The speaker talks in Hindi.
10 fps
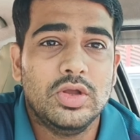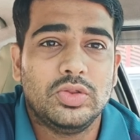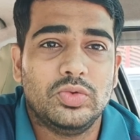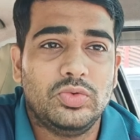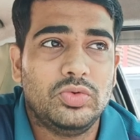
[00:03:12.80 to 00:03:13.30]

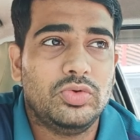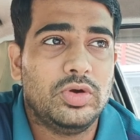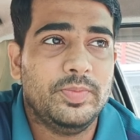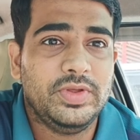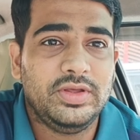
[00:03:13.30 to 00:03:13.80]
तो
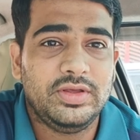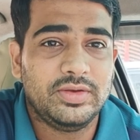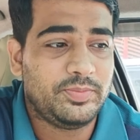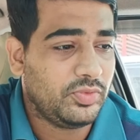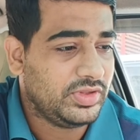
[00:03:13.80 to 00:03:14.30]
अभी
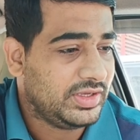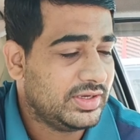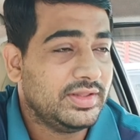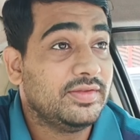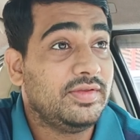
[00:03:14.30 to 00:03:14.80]

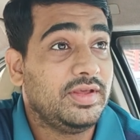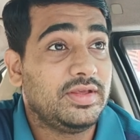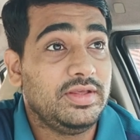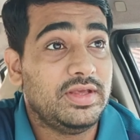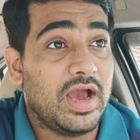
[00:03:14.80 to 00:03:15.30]
दिक्कत ऐसी है कि
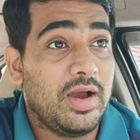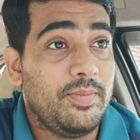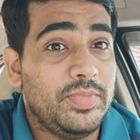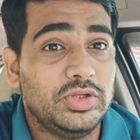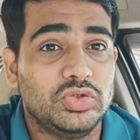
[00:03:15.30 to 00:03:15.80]
यहाँ
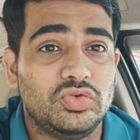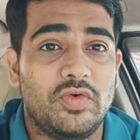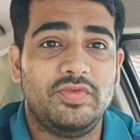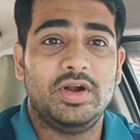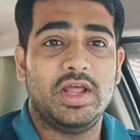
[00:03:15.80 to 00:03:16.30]
पे जो
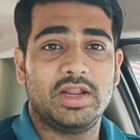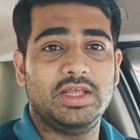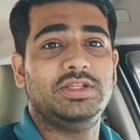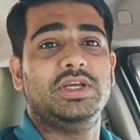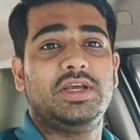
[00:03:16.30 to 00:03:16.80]
सॉफ्टवेयर डाल के
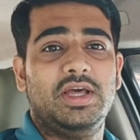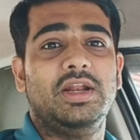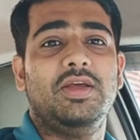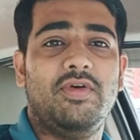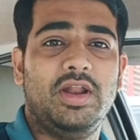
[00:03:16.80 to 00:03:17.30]
चेक
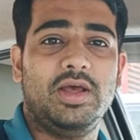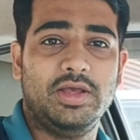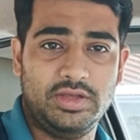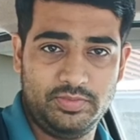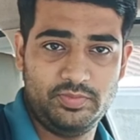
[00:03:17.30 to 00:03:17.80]
करने वाला
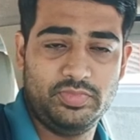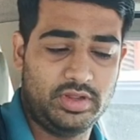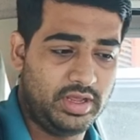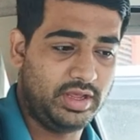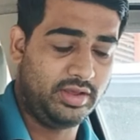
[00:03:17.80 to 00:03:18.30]

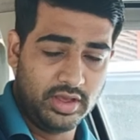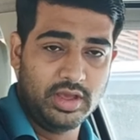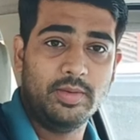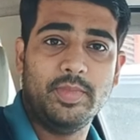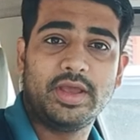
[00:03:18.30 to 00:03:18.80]
है
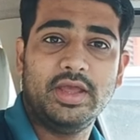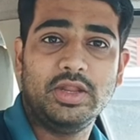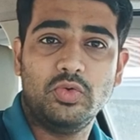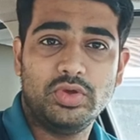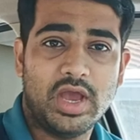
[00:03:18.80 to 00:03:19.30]
मैकेनिक
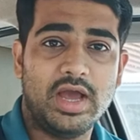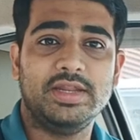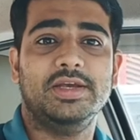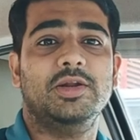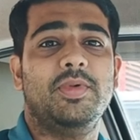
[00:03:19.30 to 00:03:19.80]
वो यहाँ
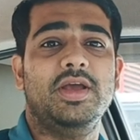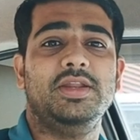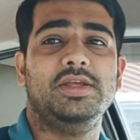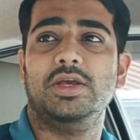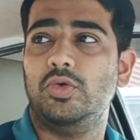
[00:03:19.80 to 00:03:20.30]
नियर बाय
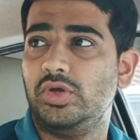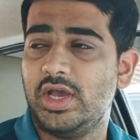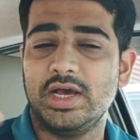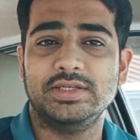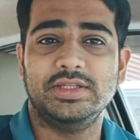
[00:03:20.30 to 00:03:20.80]
नहीं है वो
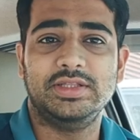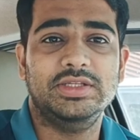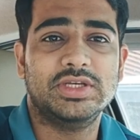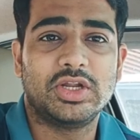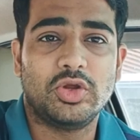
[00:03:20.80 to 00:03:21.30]
यहाँ से तीन
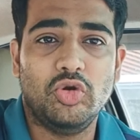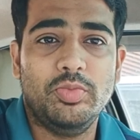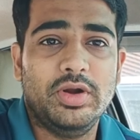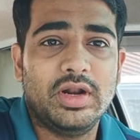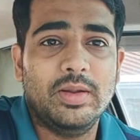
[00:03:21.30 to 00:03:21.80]
चार
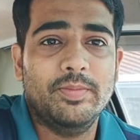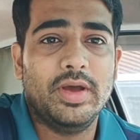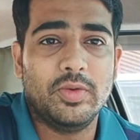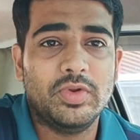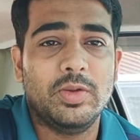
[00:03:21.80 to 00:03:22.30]
किलोमीटर लंबा
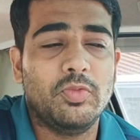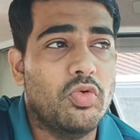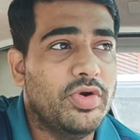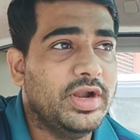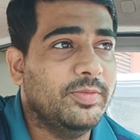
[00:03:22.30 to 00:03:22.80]
है मतलब
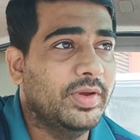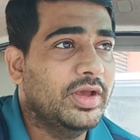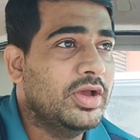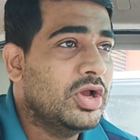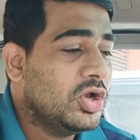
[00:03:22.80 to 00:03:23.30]
गोवंडी में
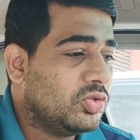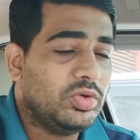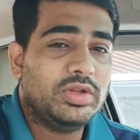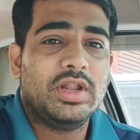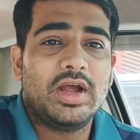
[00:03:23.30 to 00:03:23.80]
तो
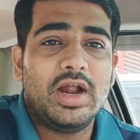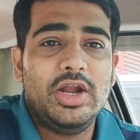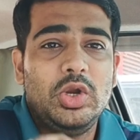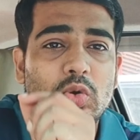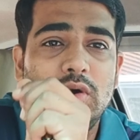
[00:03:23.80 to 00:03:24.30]
इतना गाड़ी
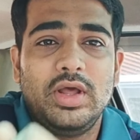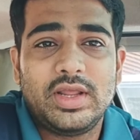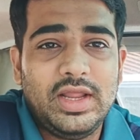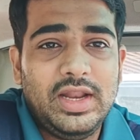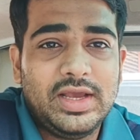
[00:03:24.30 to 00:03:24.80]
टो
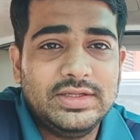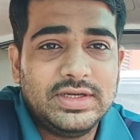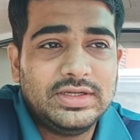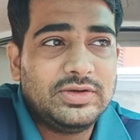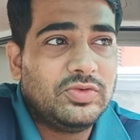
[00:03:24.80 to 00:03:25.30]
करके लेके
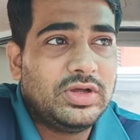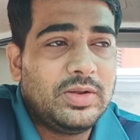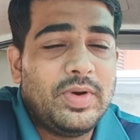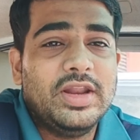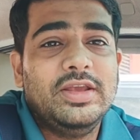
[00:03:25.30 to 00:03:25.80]
जाना वगैरह
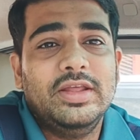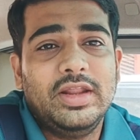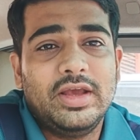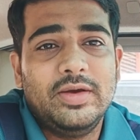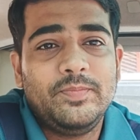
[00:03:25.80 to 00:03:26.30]
भारी
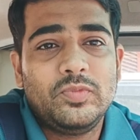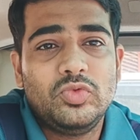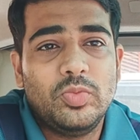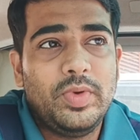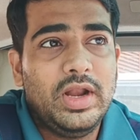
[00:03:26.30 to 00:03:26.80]
गिरेगा
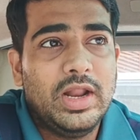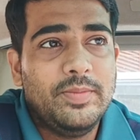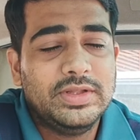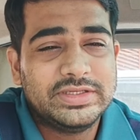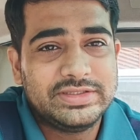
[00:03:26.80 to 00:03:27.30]
तो पहला
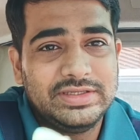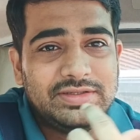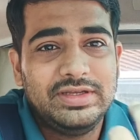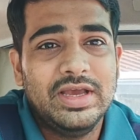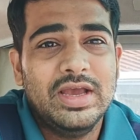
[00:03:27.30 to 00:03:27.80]
मैं जैसे ऐसे ही